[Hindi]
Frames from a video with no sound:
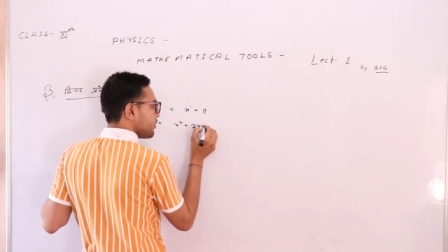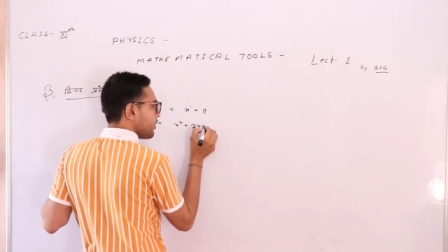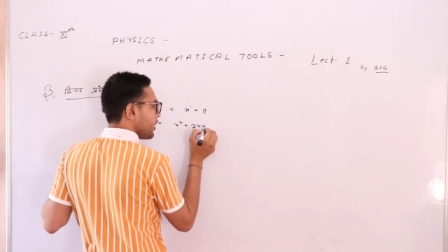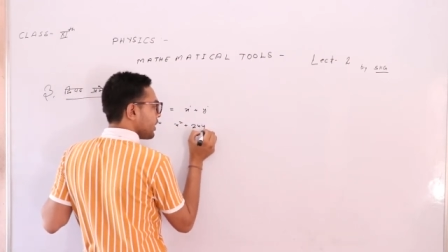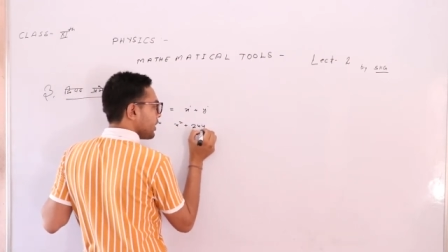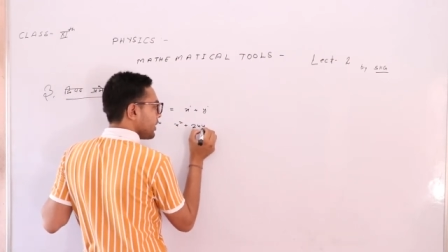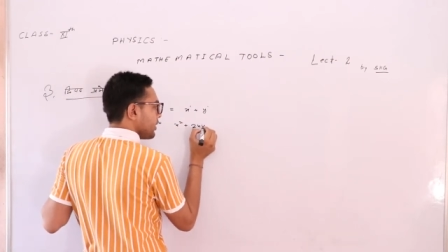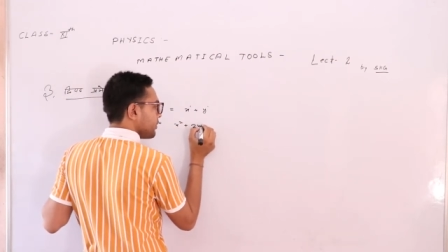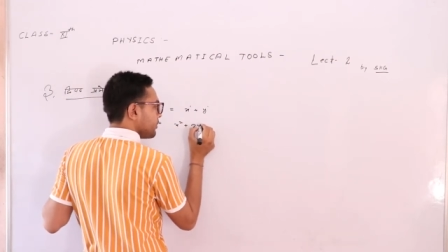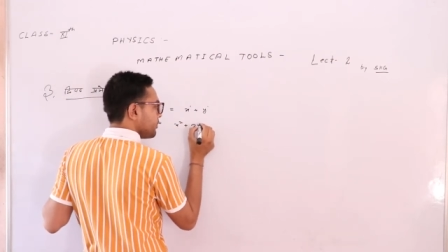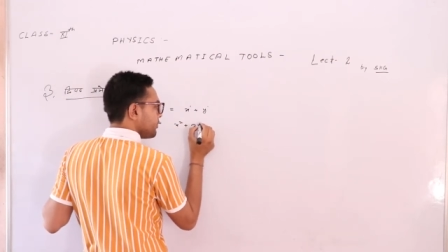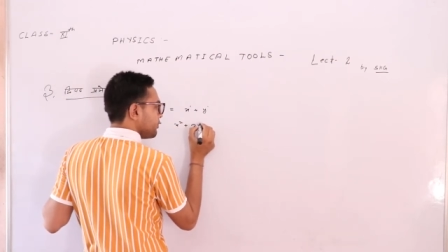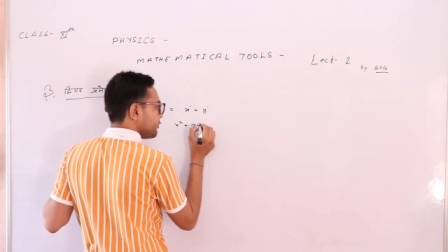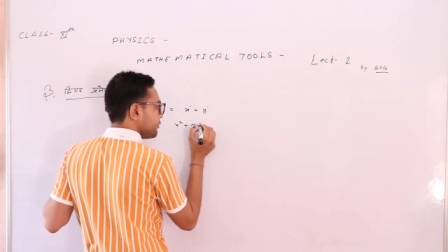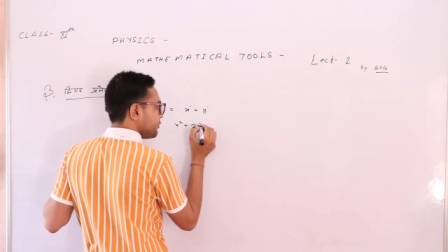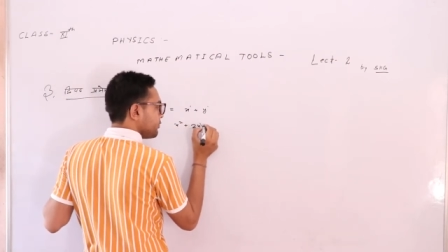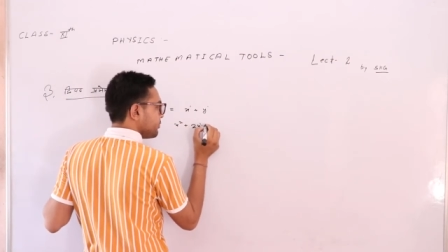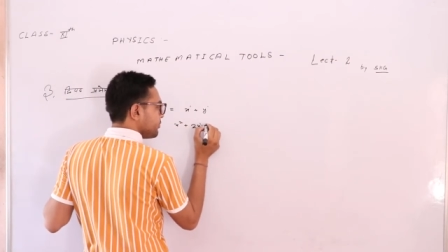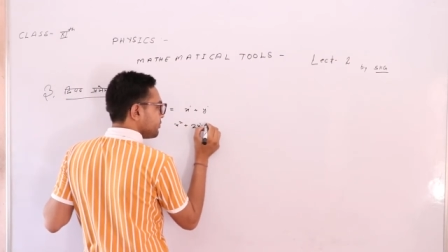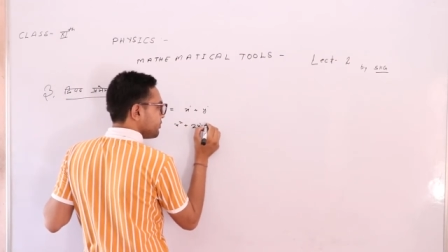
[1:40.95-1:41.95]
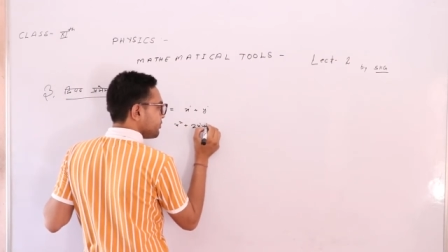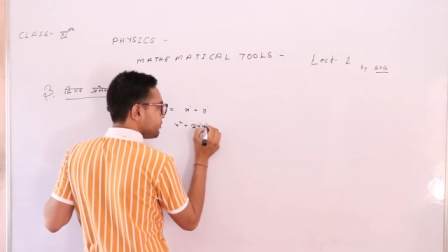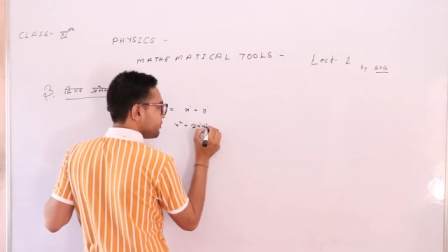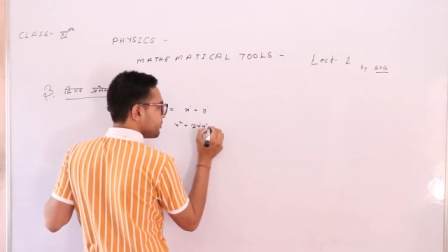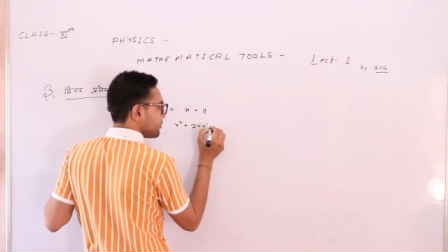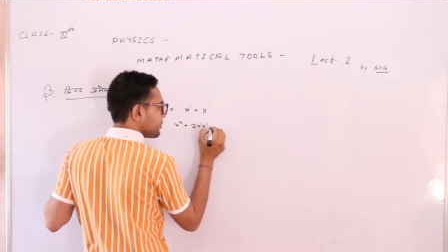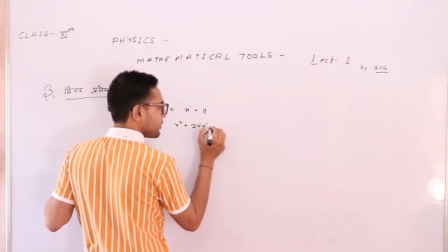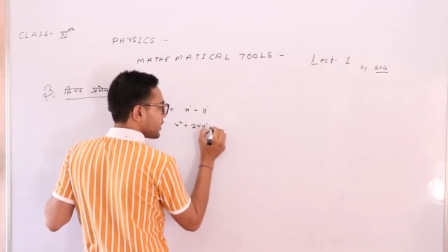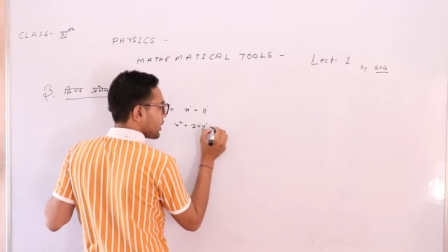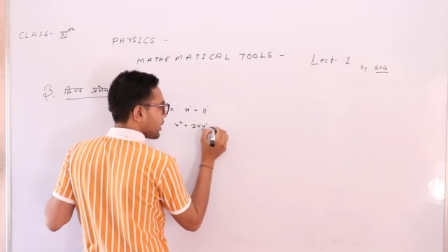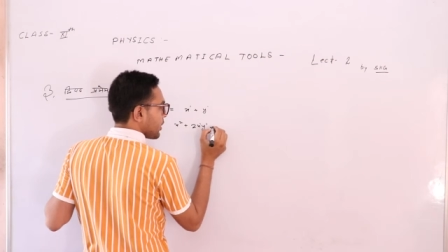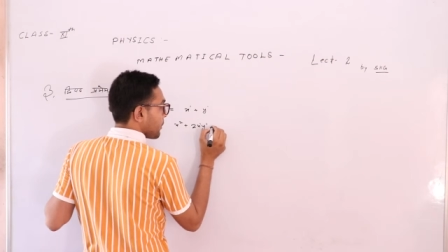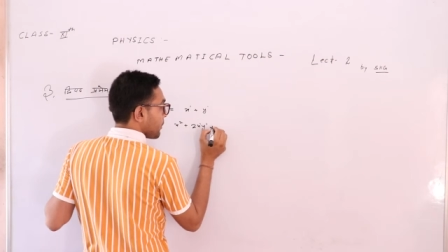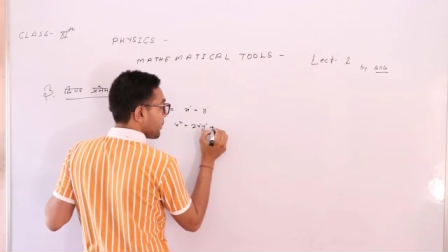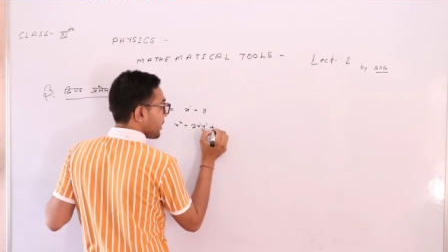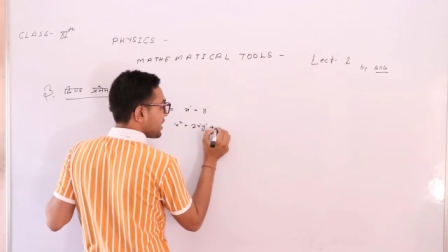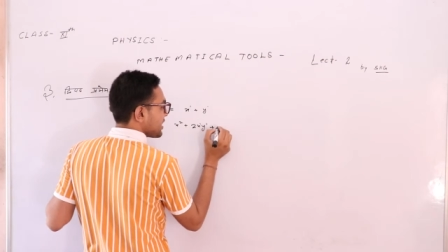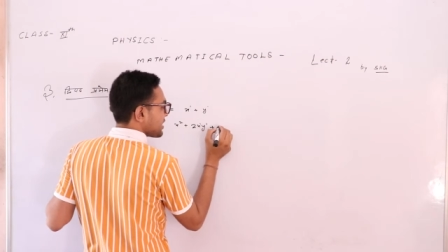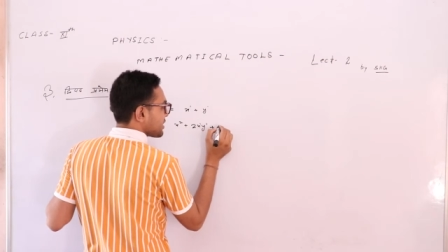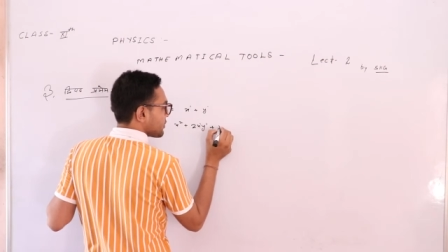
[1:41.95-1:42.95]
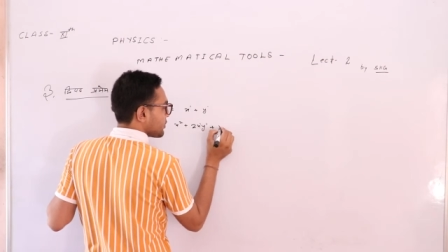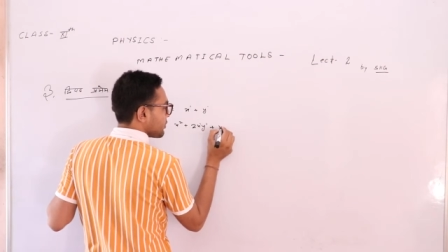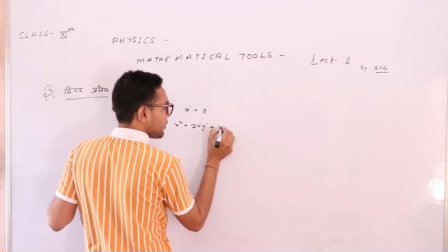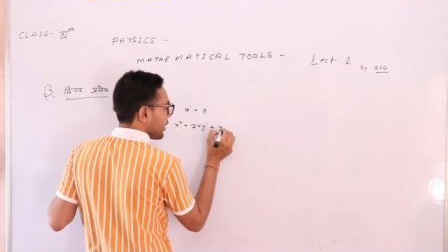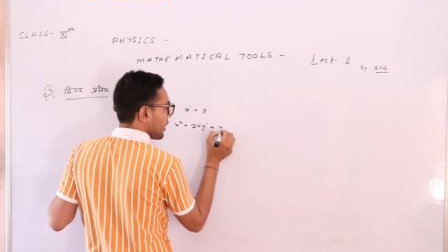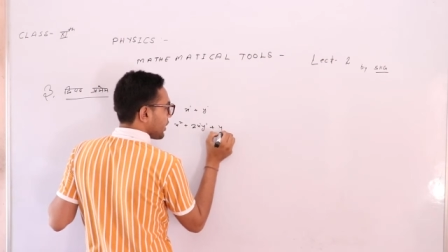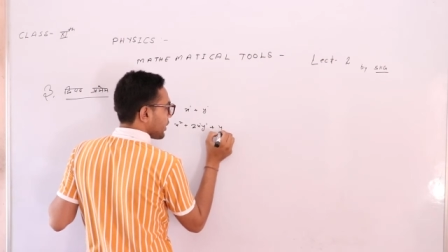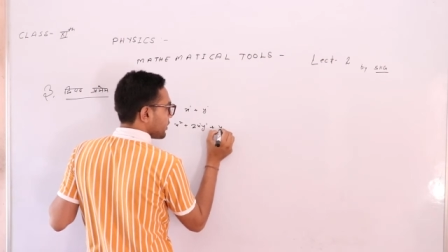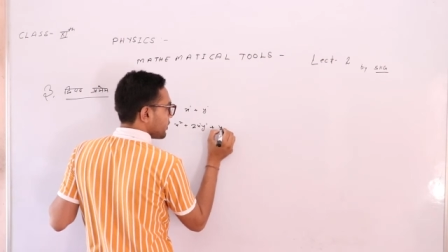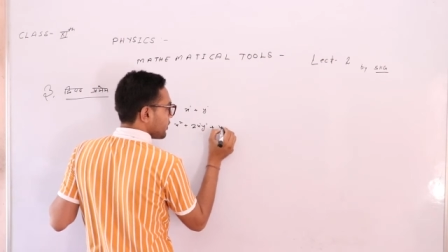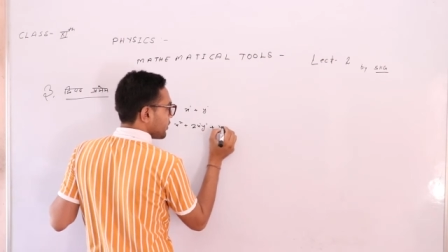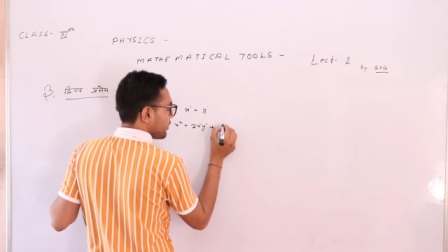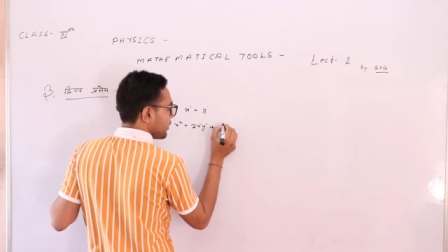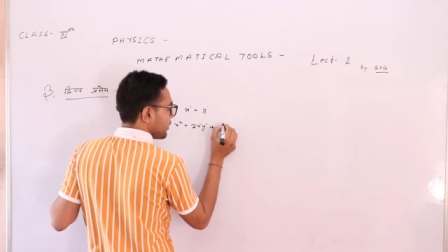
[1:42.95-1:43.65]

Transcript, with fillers: वाई प्लस वाई की